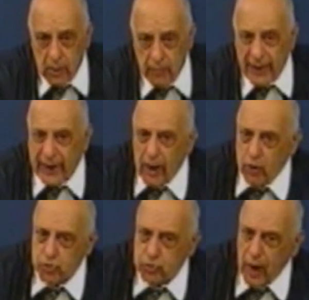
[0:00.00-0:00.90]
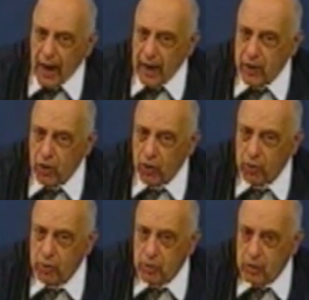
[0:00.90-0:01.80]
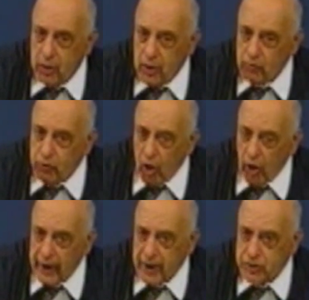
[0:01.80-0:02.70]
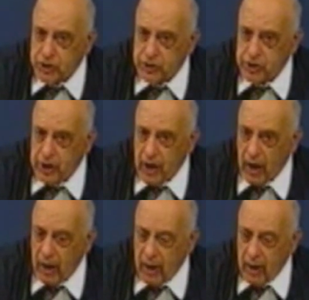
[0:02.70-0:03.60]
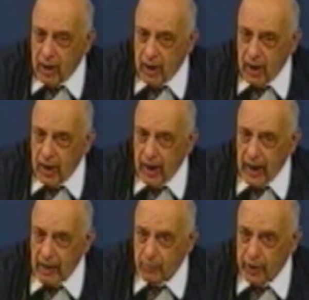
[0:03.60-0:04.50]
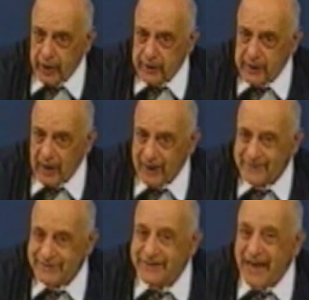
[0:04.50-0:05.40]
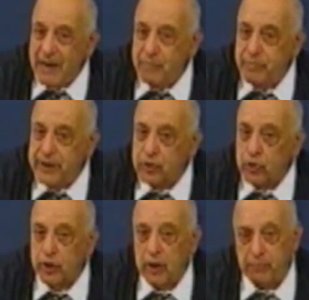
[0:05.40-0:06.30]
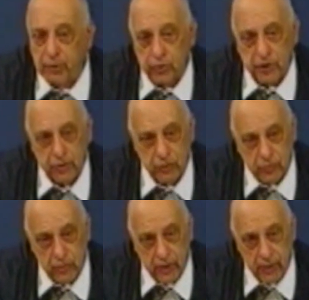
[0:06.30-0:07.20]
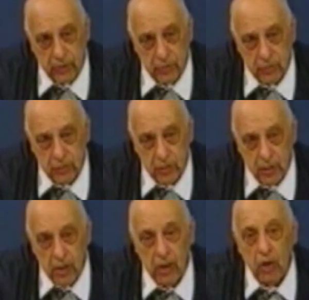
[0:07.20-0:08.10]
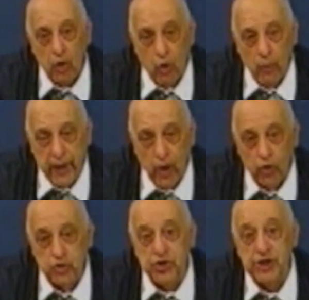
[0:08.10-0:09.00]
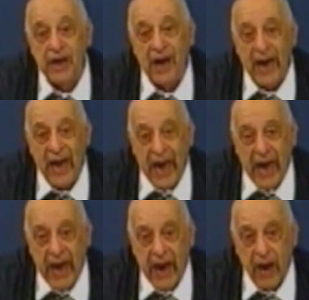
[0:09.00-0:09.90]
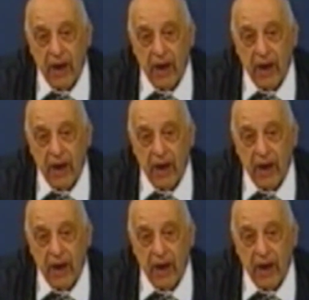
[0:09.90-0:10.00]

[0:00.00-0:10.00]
perché l'usuraio vuole che ci sia la moneta debito del portatore, come oggi è.